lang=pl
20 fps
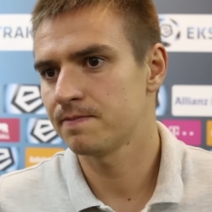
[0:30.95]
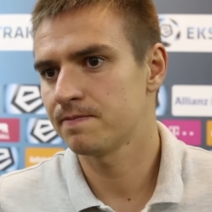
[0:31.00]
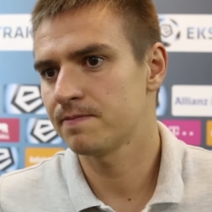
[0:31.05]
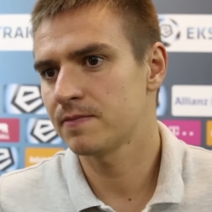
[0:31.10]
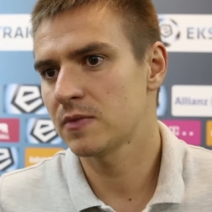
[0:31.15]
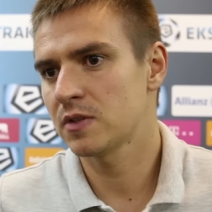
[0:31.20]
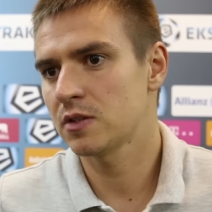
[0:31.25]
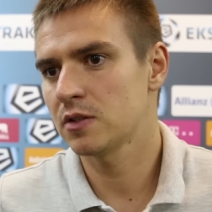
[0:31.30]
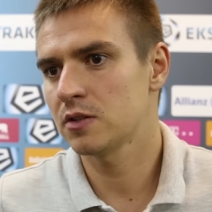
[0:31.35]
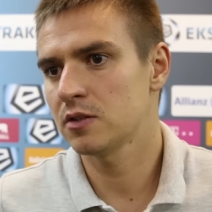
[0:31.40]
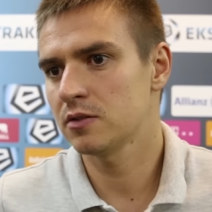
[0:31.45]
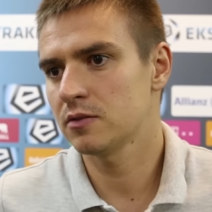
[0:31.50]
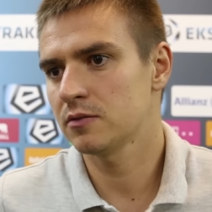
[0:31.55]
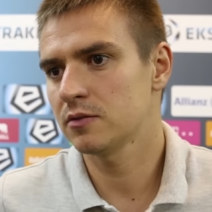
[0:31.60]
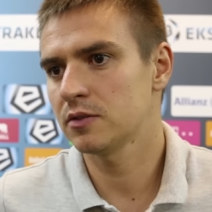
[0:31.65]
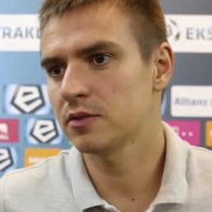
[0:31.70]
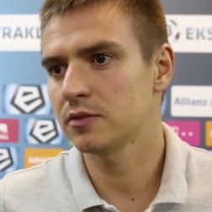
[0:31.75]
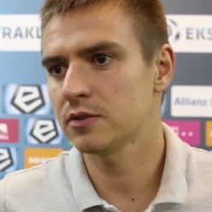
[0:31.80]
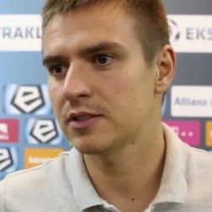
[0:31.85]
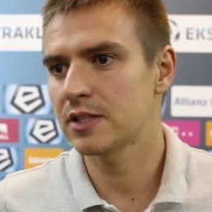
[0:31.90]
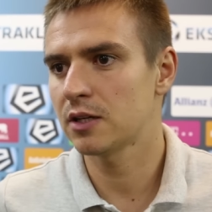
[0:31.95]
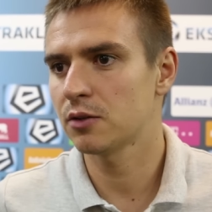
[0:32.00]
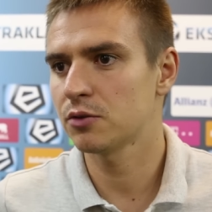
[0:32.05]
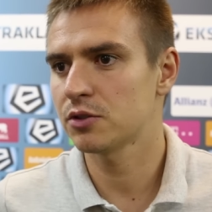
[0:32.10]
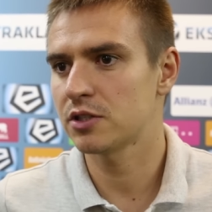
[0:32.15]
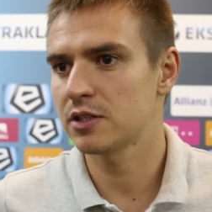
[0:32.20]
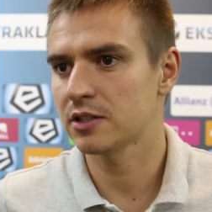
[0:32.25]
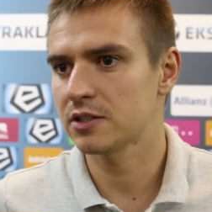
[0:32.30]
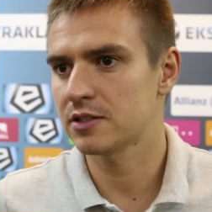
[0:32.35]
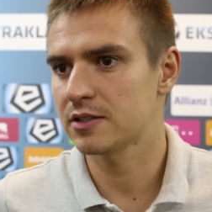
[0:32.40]
mm, stało
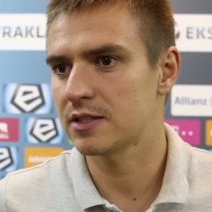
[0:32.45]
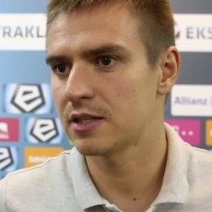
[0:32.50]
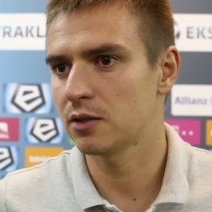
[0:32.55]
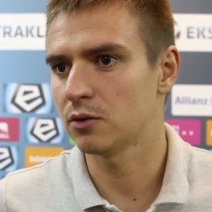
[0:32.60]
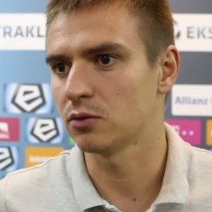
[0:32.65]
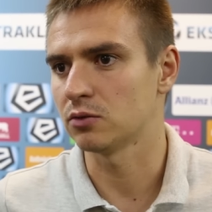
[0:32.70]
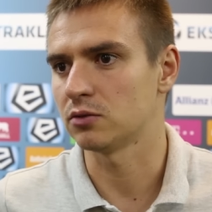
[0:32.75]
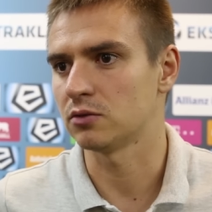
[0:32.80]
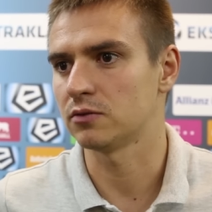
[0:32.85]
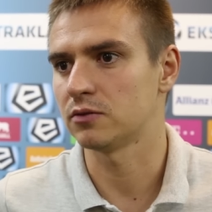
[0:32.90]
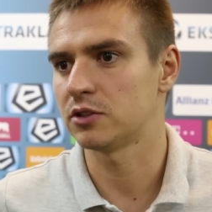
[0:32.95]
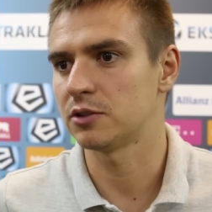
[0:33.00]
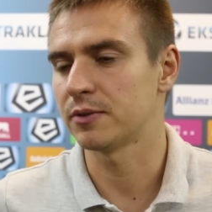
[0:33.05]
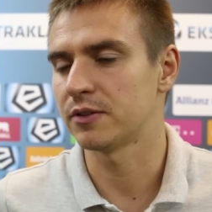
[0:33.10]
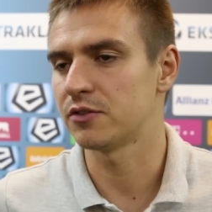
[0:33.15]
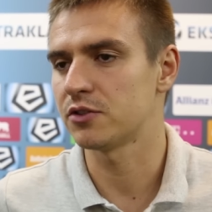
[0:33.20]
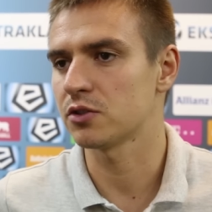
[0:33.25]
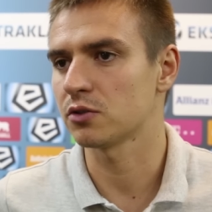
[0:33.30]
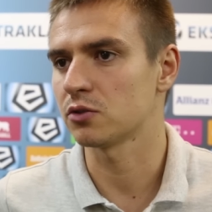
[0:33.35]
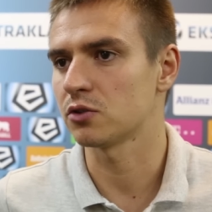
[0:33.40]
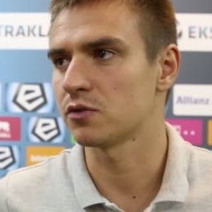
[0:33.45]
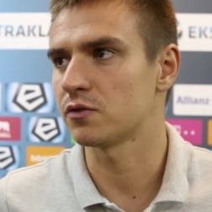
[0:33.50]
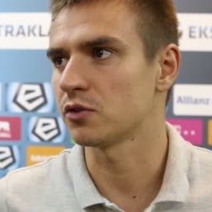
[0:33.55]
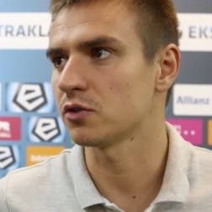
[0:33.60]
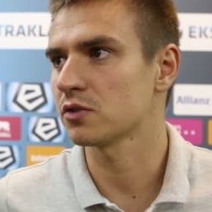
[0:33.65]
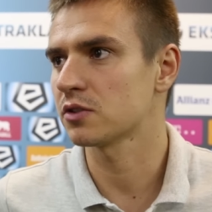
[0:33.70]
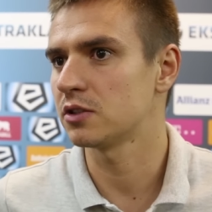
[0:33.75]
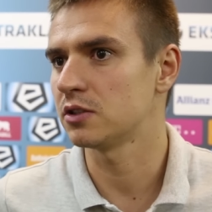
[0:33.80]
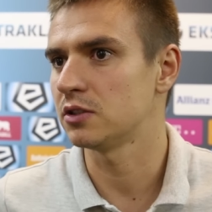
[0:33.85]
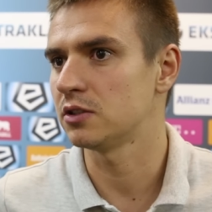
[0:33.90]
się jak się stało. Trzeba wyciągnąć
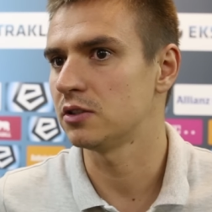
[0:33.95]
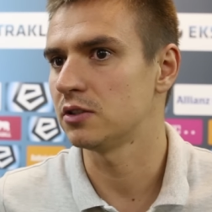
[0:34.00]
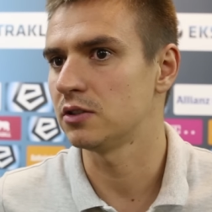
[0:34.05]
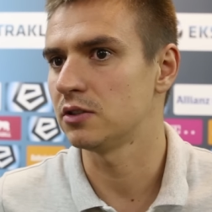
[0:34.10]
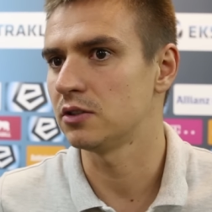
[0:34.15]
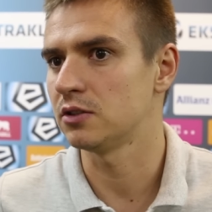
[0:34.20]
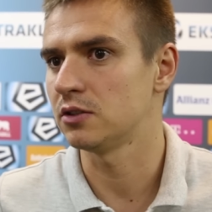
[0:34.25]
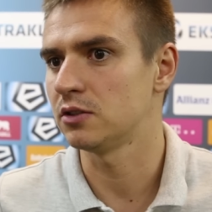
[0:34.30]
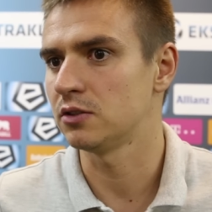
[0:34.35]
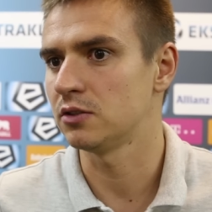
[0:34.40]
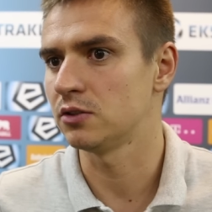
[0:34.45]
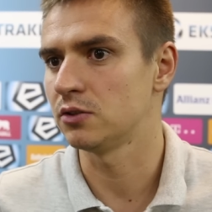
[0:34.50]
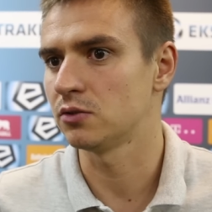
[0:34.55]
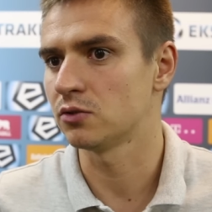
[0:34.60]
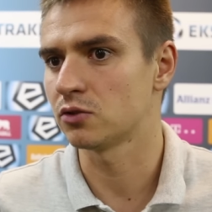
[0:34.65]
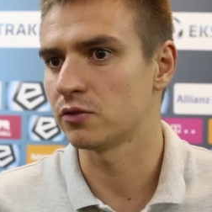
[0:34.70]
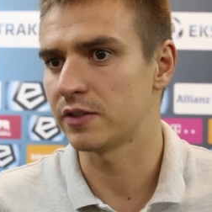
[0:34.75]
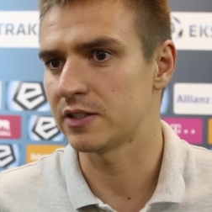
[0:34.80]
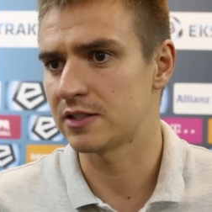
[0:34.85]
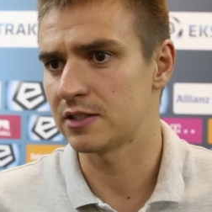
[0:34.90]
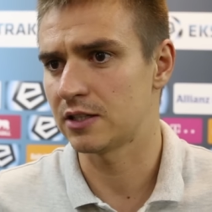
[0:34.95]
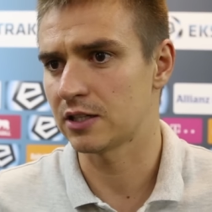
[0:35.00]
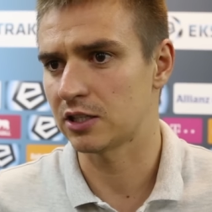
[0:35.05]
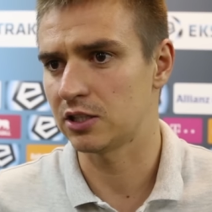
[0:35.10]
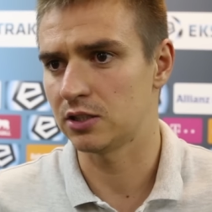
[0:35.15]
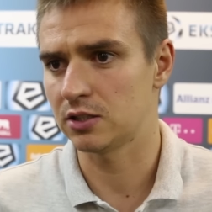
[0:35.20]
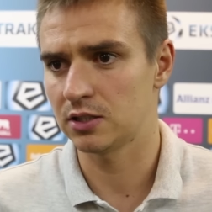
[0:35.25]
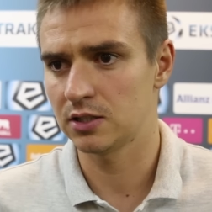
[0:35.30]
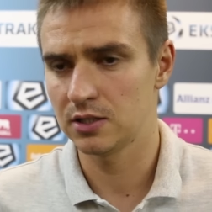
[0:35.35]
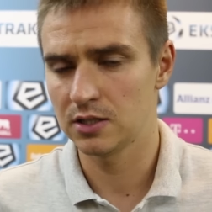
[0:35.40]
wnioski i, już więcej
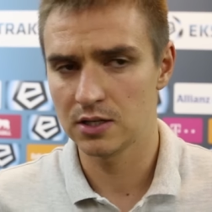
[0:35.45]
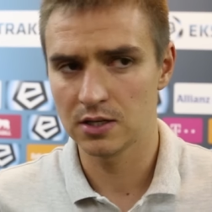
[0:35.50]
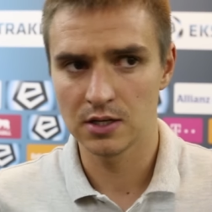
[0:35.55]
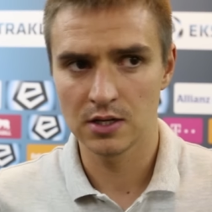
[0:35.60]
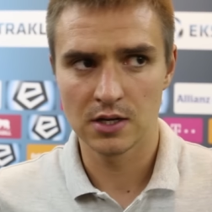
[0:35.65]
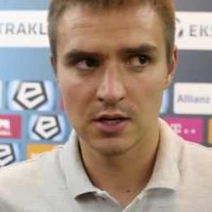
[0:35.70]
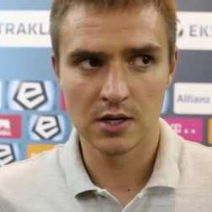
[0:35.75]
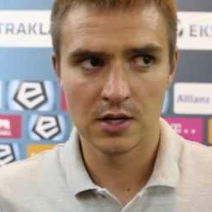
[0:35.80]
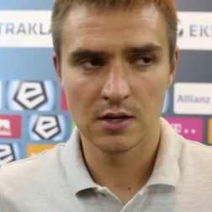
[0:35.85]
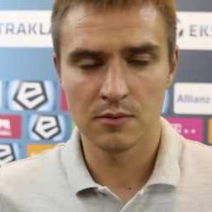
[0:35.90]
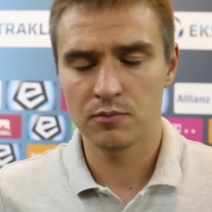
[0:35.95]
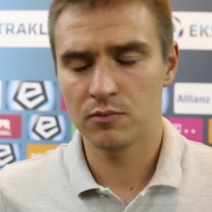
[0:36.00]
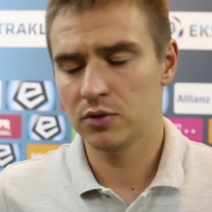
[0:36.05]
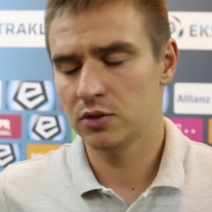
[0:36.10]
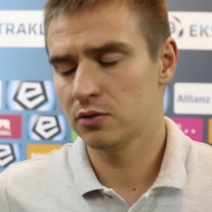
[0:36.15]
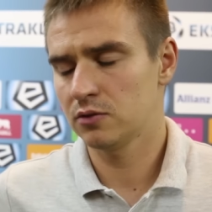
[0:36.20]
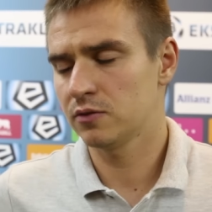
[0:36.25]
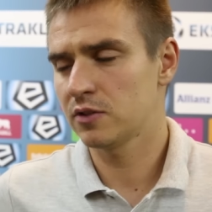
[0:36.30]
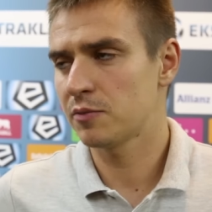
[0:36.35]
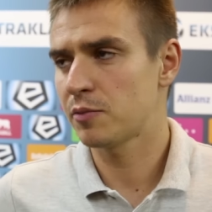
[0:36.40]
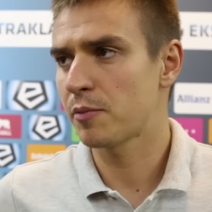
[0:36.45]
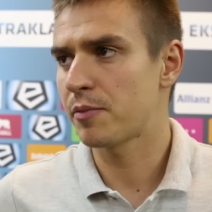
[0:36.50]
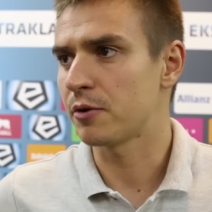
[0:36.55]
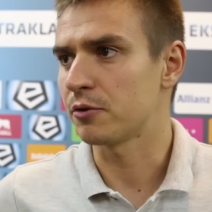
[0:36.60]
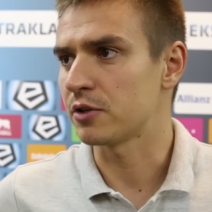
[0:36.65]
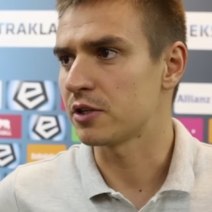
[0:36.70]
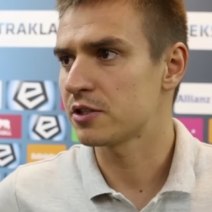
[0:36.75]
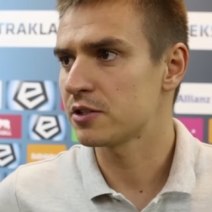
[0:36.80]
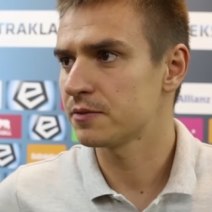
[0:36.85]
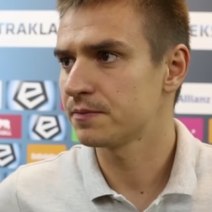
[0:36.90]
takich błędów nie
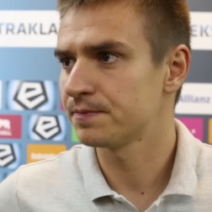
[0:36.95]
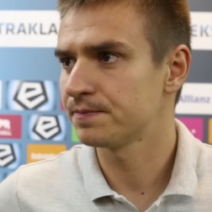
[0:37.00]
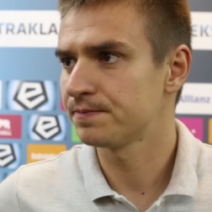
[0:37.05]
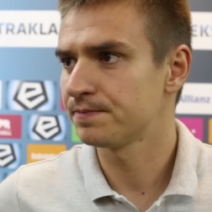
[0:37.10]
popełniać.